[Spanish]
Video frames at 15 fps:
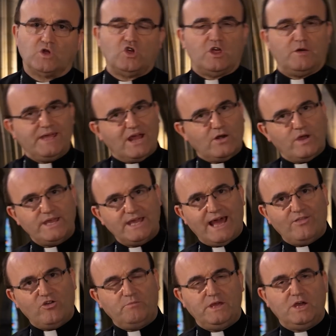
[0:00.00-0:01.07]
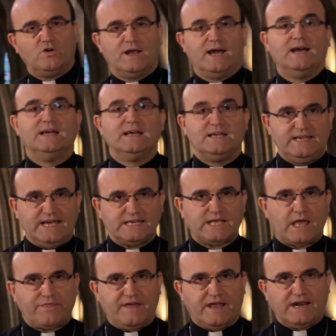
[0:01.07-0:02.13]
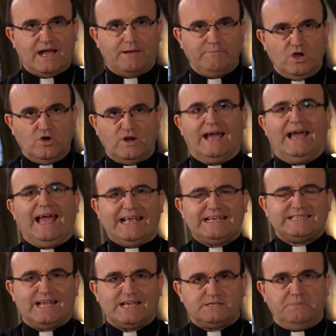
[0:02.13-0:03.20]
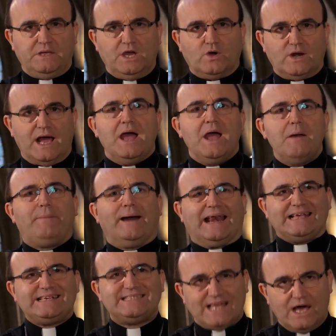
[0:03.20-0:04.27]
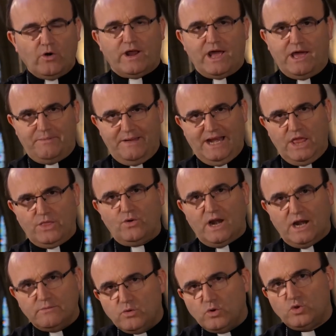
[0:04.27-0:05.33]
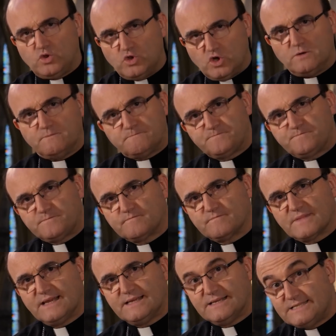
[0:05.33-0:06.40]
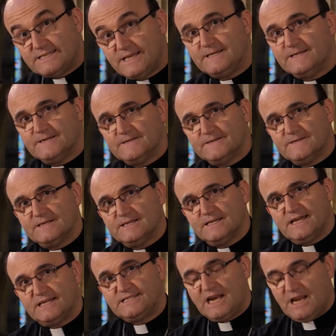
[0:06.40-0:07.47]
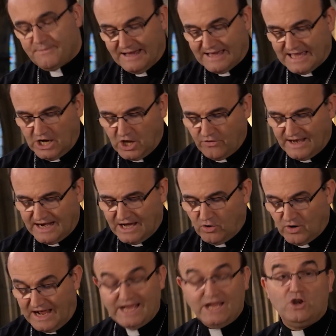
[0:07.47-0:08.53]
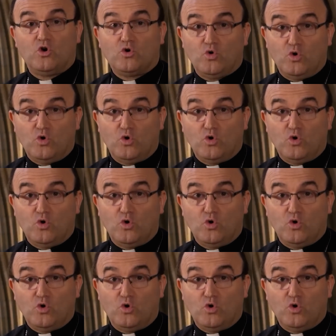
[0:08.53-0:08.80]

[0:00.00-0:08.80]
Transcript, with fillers: todavía no ha llegado mi hora, ya se acerca mi hora, esta es mi hora, para esta hora he venido al mundo. ¿Sí? Es el Evangelio de la hora. Y lo